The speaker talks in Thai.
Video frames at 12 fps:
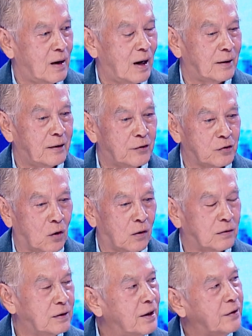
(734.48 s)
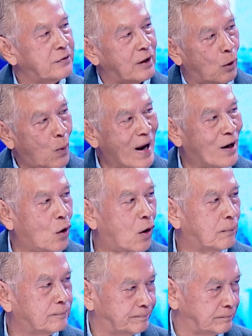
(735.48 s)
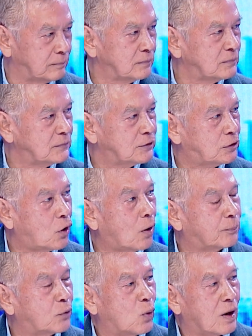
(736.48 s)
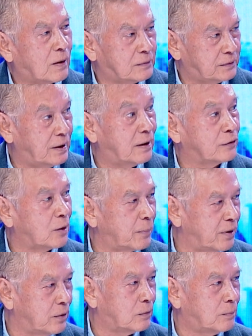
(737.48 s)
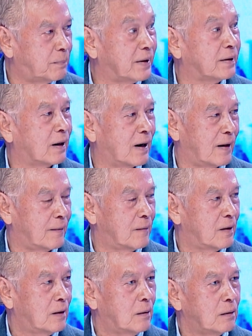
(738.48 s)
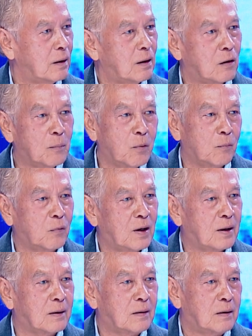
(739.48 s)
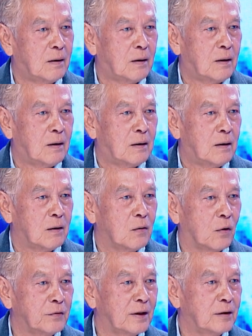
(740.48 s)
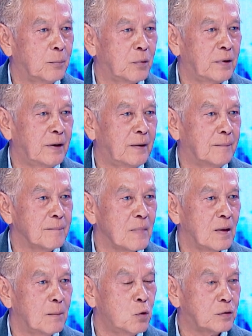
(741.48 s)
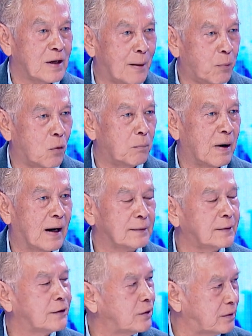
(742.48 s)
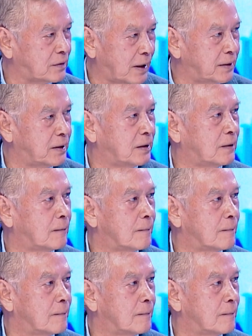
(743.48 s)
อันที่สองสิ่งแวดล้อมรอบตัวที่เราจะไปอยู่เป็นยังไง งั้นเราก็พบว่า คนจันทบุรีผู้จาผงผางแต่จิตใจดี